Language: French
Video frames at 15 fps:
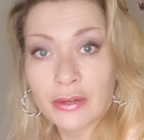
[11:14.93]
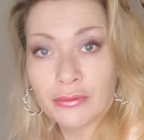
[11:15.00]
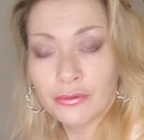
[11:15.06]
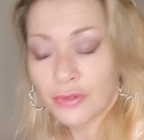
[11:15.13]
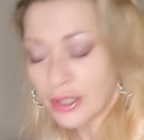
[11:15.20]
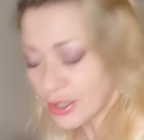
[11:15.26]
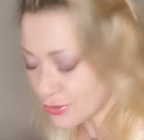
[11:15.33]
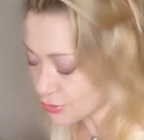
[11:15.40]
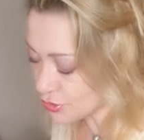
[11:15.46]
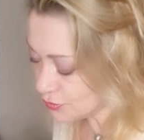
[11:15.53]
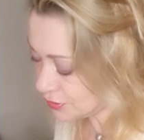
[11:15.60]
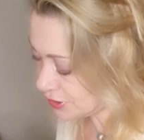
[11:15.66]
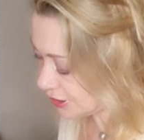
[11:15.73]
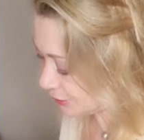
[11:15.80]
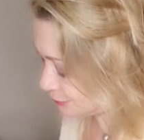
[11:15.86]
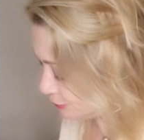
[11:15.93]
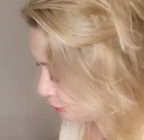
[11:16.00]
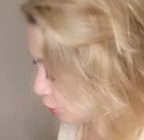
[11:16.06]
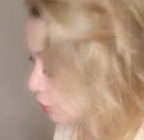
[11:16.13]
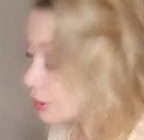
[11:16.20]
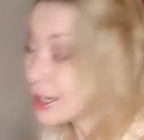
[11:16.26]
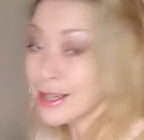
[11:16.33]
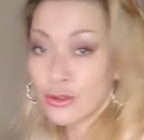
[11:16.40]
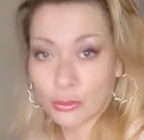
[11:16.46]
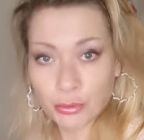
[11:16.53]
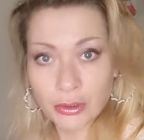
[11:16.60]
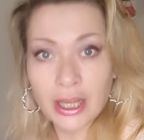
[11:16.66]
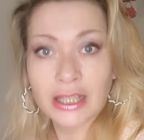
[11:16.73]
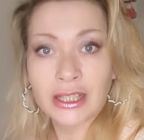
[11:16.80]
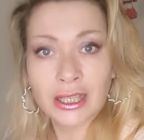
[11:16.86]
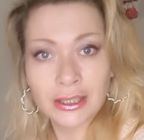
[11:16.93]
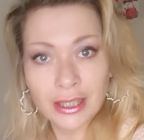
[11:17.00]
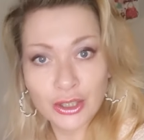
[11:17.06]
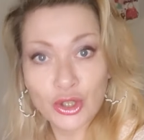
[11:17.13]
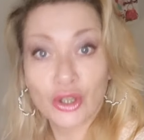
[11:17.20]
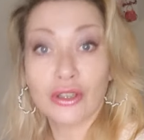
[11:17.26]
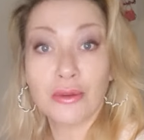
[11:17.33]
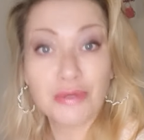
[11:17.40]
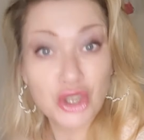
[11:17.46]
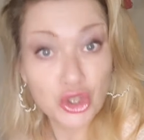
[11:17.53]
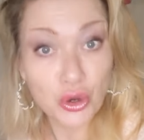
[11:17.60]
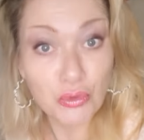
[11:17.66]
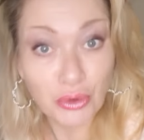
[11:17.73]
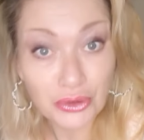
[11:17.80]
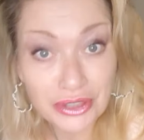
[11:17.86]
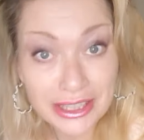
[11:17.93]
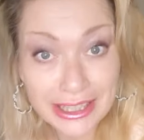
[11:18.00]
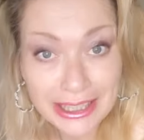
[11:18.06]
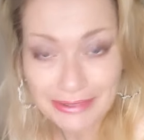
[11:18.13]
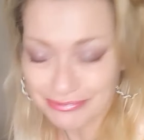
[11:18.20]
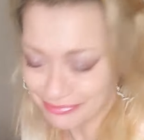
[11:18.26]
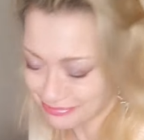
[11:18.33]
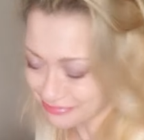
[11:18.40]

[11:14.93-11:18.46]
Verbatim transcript: Vous voyez ce que je veux dire Raison pour laquelle, d'ailleurs, comme ça je rebondis,